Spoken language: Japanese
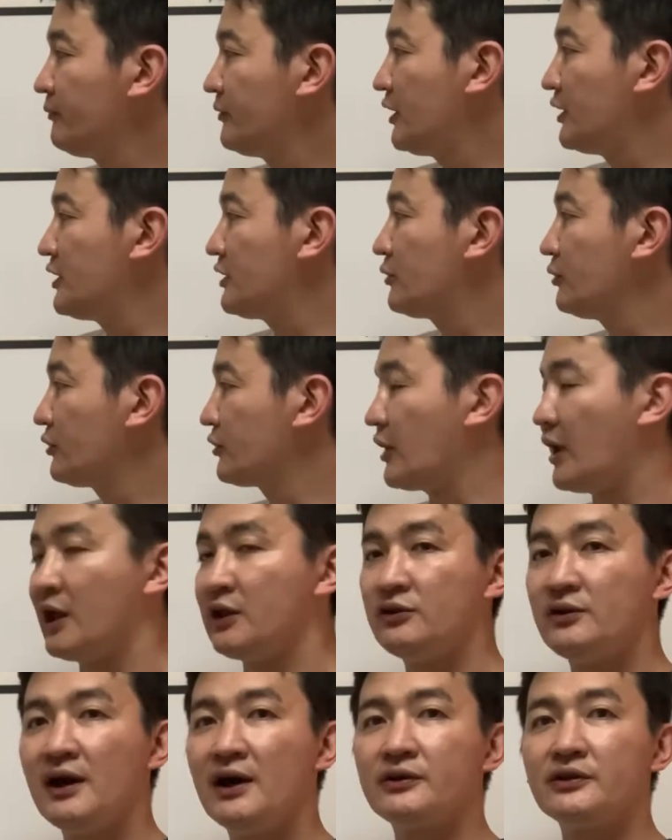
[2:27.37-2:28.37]
で、イコール
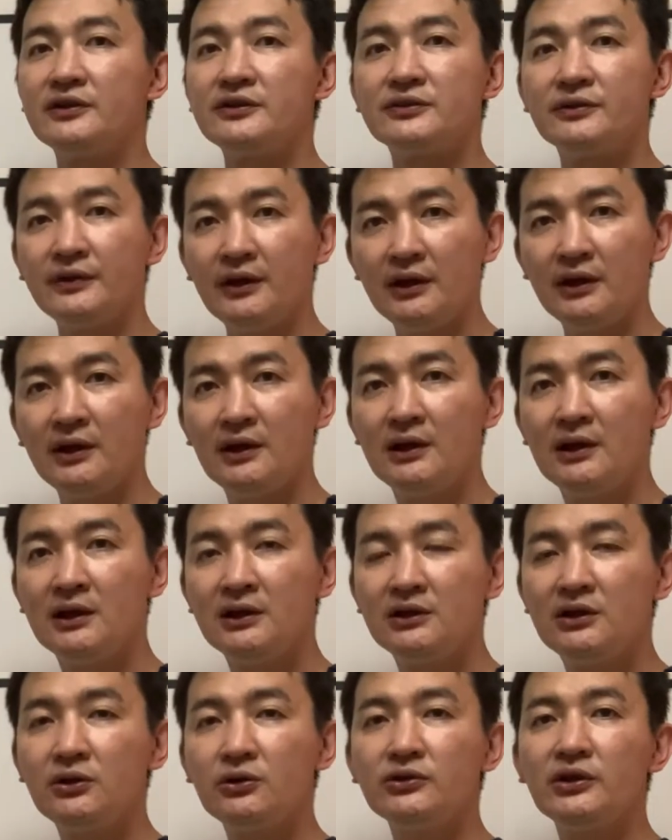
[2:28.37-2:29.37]
nr ですね。っ
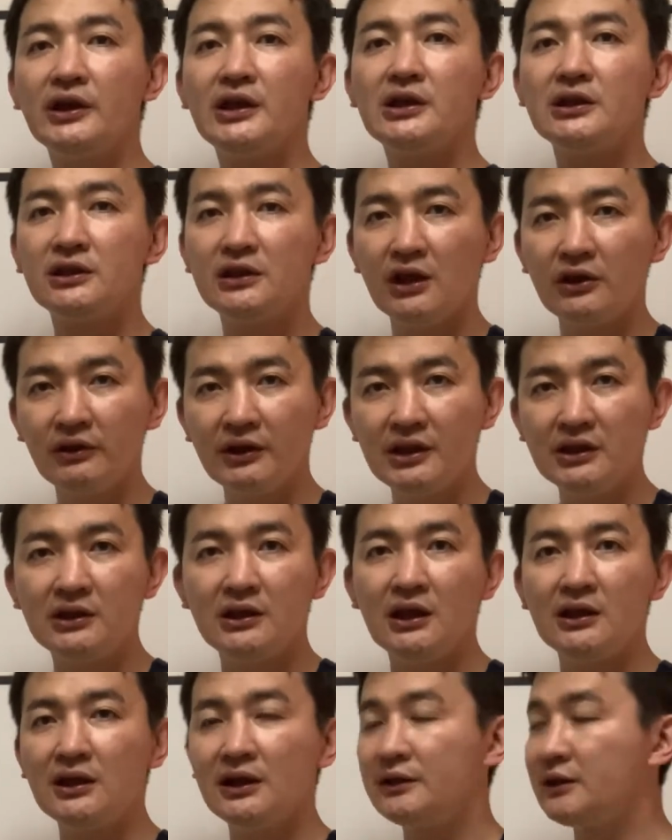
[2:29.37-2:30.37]
ていうことは一定は一
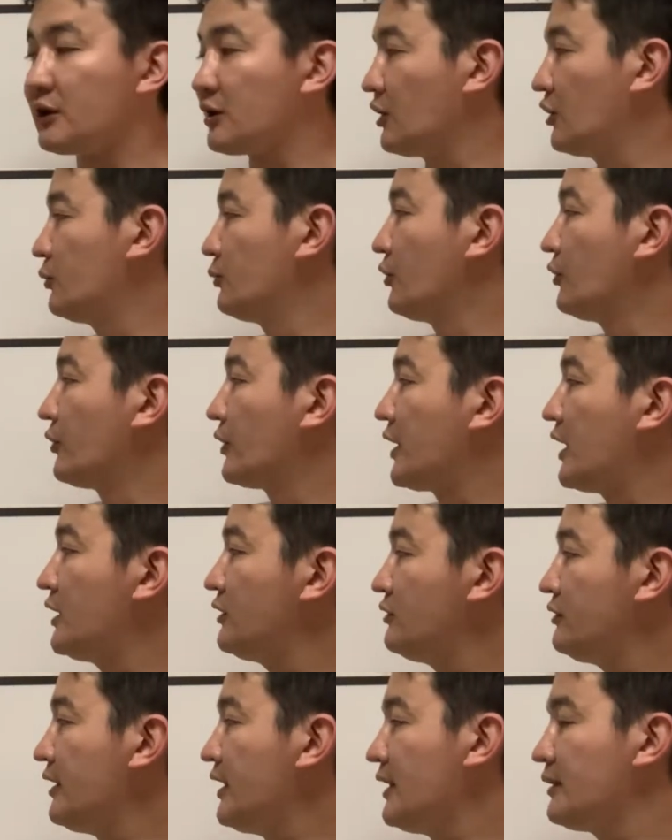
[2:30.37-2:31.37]
定なんだけども、
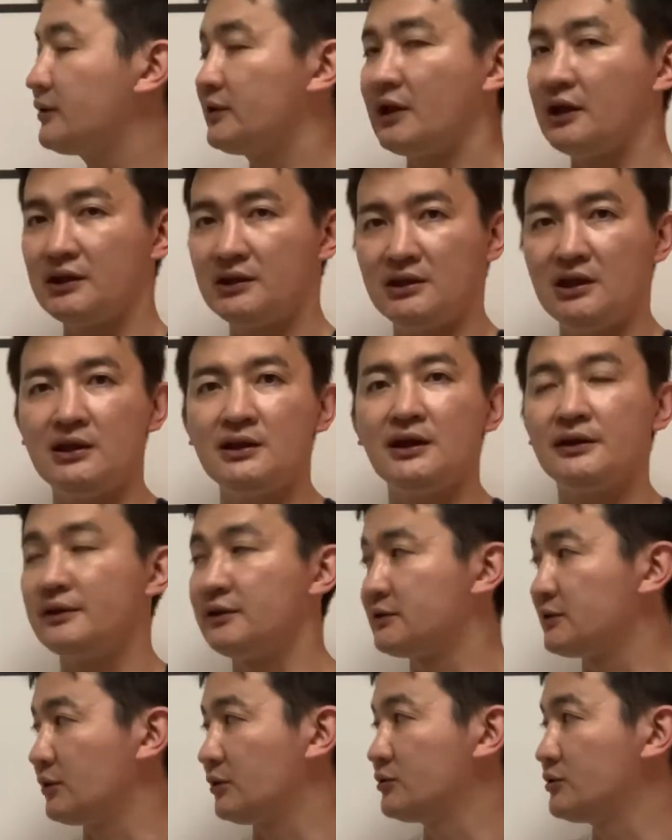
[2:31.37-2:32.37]
nr で一定なんで
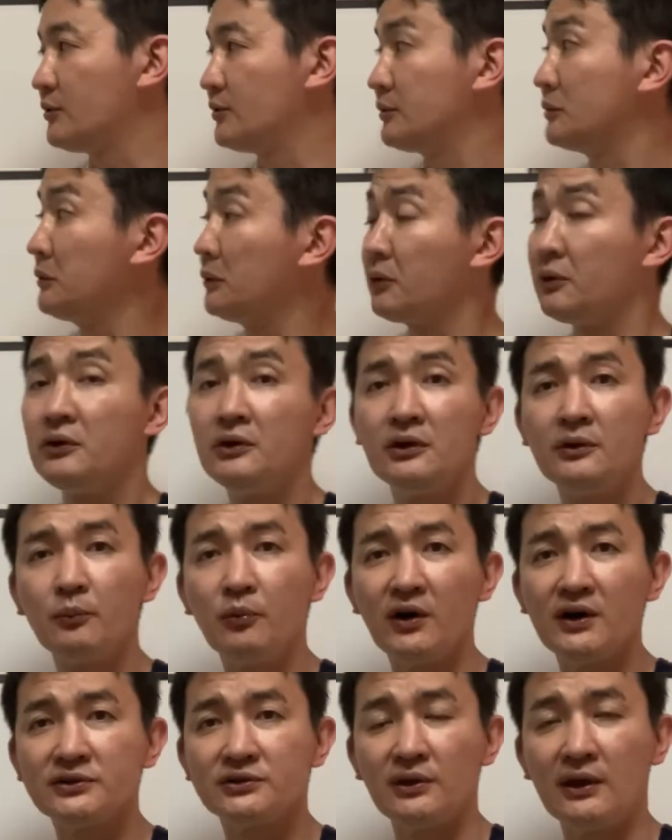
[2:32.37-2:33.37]
すよ。
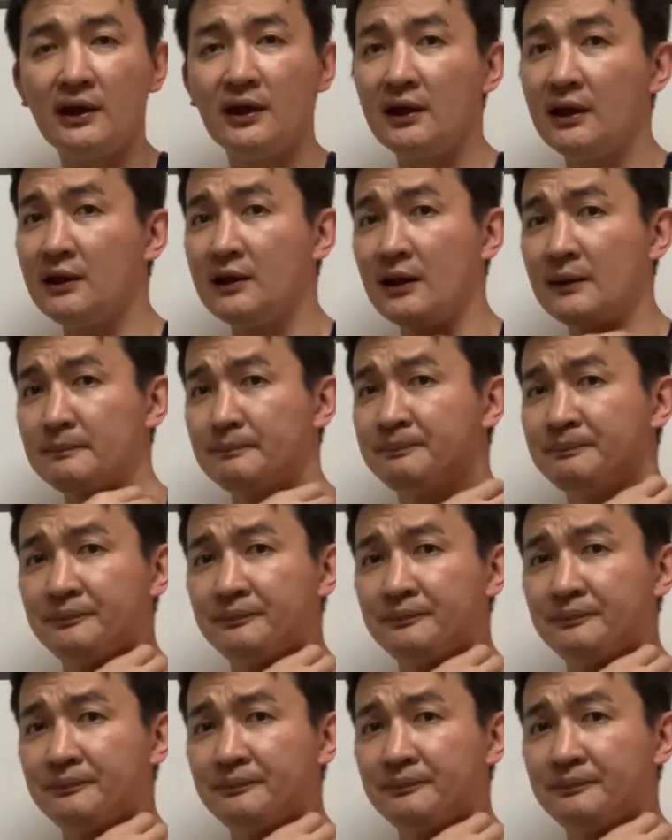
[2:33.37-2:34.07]
ポアソン、えー、